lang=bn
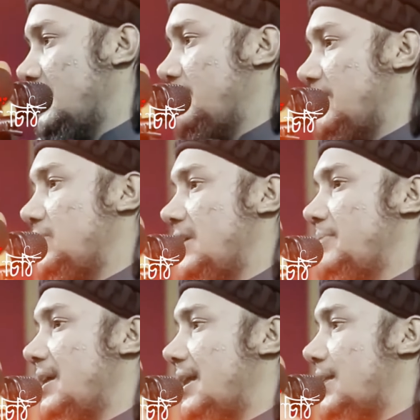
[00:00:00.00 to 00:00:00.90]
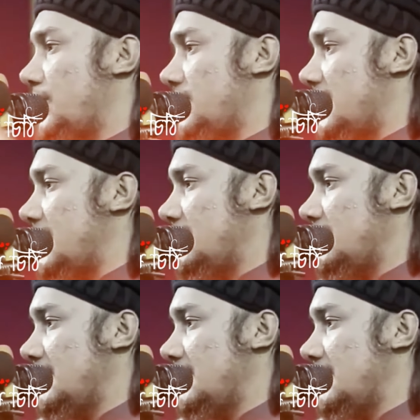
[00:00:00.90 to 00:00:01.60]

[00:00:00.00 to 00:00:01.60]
দেখবেন যদি আপনি আল্লাহর হয়ে যান